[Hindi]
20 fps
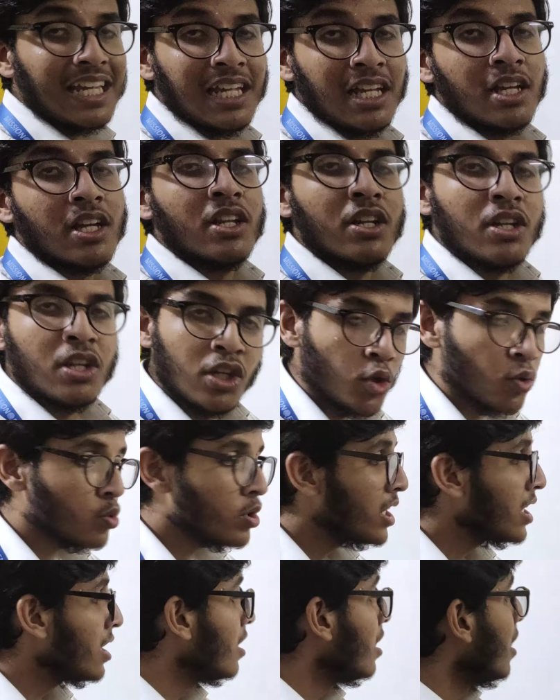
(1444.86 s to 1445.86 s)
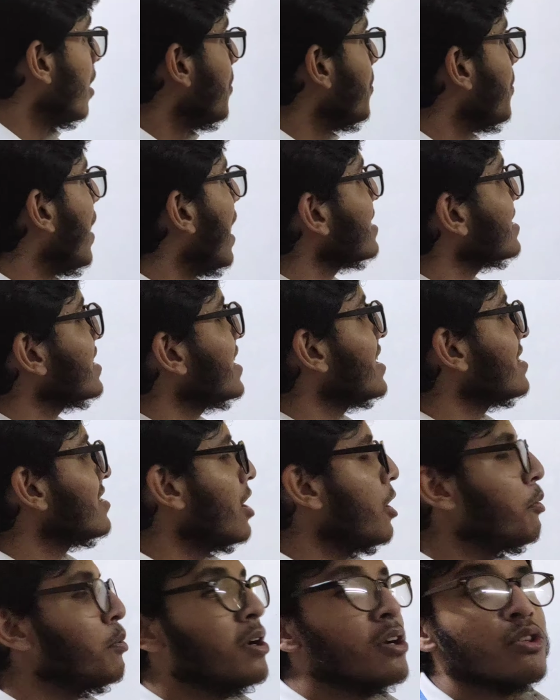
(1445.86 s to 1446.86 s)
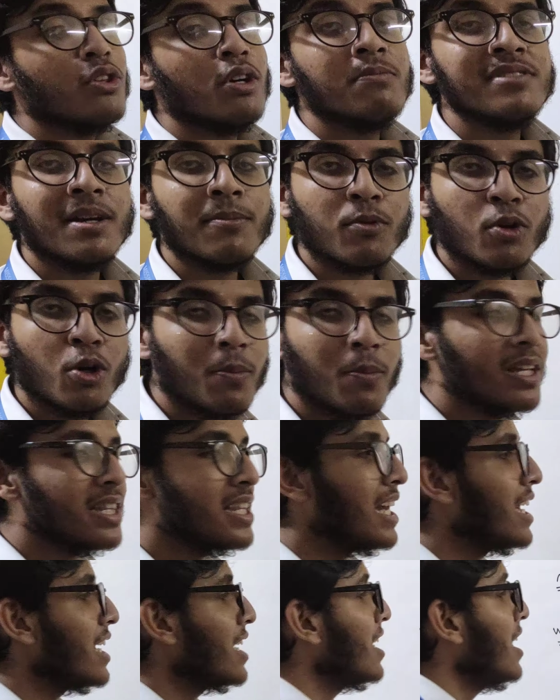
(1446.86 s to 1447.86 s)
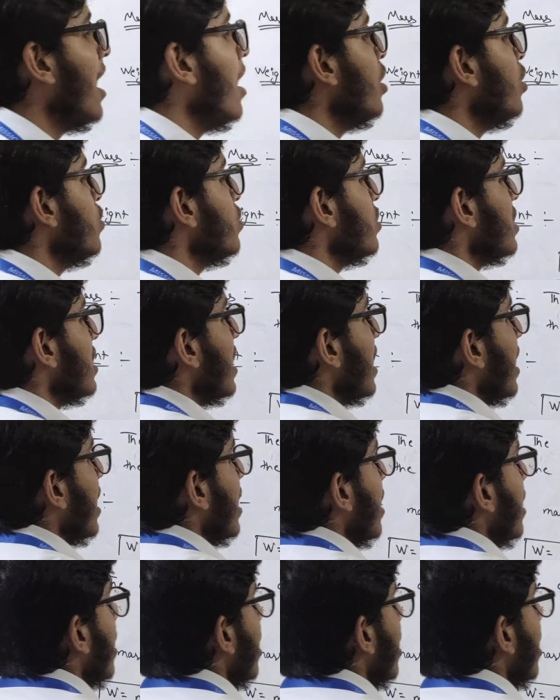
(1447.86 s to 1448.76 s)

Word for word: की न्यूटन मास की ऐसा यूनिट तो हम सबको पता है क्या होती है